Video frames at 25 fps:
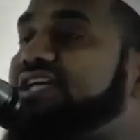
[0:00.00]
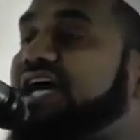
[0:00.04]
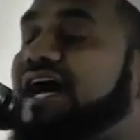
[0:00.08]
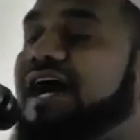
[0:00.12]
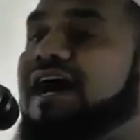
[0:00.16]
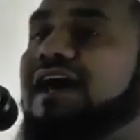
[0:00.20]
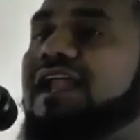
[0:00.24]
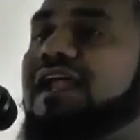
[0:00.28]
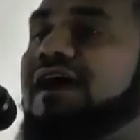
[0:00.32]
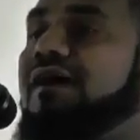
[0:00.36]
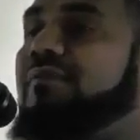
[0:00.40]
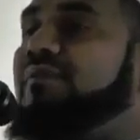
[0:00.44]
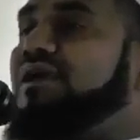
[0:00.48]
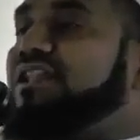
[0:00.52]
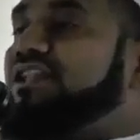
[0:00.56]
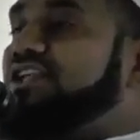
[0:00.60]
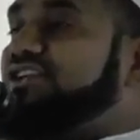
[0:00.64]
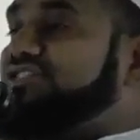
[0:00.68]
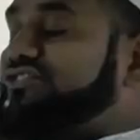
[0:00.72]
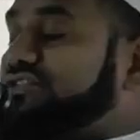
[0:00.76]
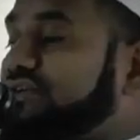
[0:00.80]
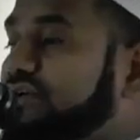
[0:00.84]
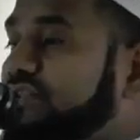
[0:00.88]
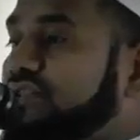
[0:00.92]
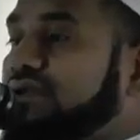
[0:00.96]

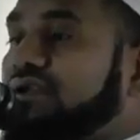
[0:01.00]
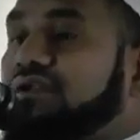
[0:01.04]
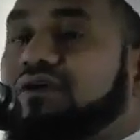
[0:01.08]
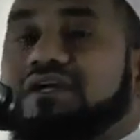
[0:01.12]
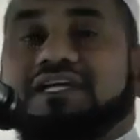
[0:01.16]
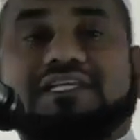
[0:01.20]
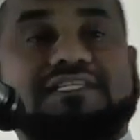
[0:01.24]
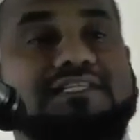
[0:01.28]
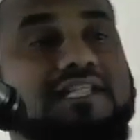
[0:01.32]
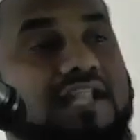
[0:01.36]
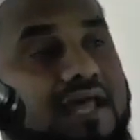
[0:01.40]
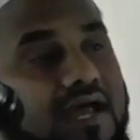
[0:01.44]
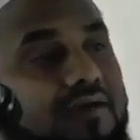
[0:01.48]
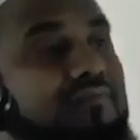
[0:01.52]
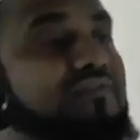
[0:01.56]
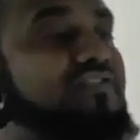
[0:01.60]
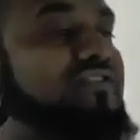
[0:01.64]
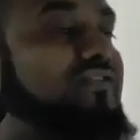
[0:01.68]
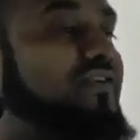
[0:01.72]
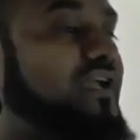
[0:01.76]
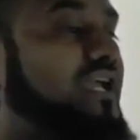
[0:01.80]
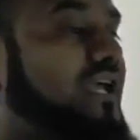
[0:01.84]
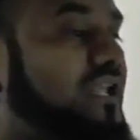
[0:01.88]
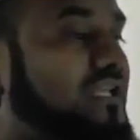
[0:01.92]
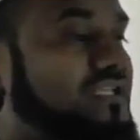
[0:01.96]
చాలామంది సోదరులు ఇస్లాం
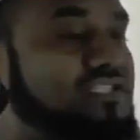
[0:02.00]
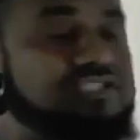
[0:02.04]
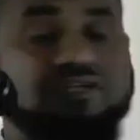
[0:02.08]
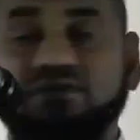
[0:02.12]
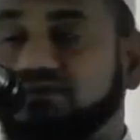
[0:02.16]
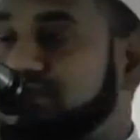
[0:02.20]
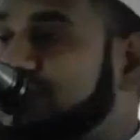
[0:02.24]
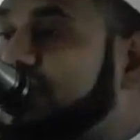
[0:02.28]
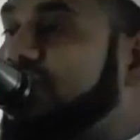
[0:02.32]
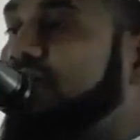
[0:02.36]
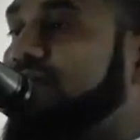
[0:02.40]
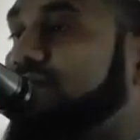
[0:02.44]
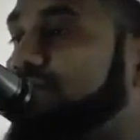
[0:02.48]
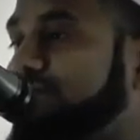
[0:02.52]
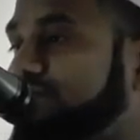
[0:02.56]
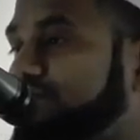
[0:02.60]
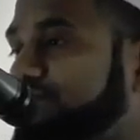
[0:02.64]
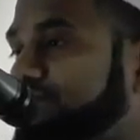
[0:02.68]
స్వీకరించి ఉన్నారు